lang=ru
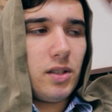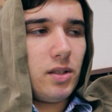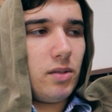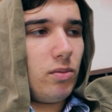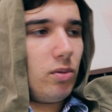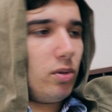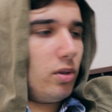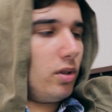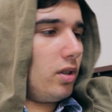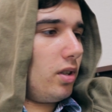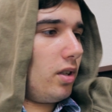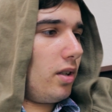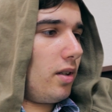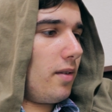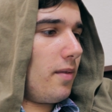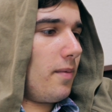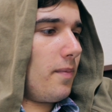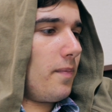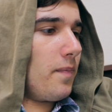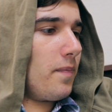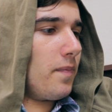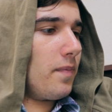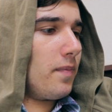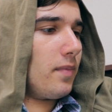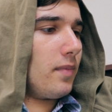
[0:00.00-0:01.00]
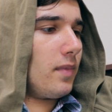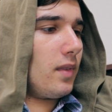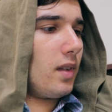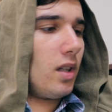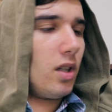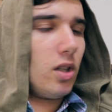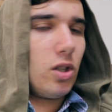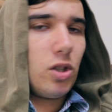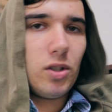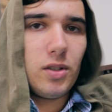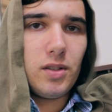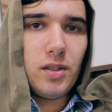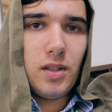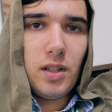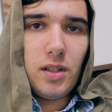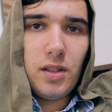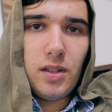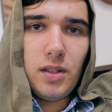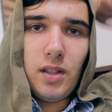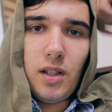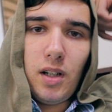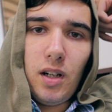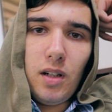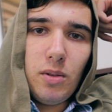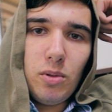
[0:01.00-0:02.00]
сегодня,
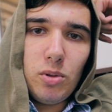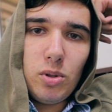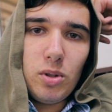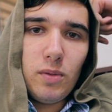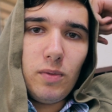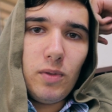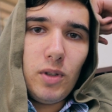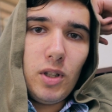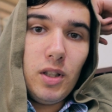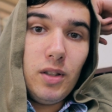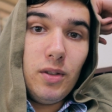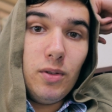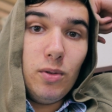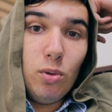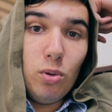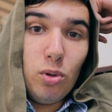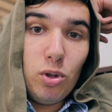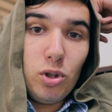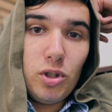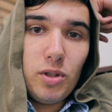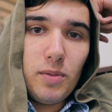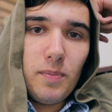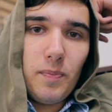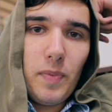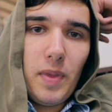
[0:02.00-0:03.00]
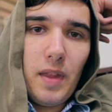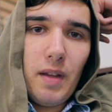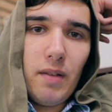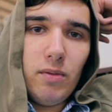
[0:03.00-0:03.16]
16 градусов и дождь.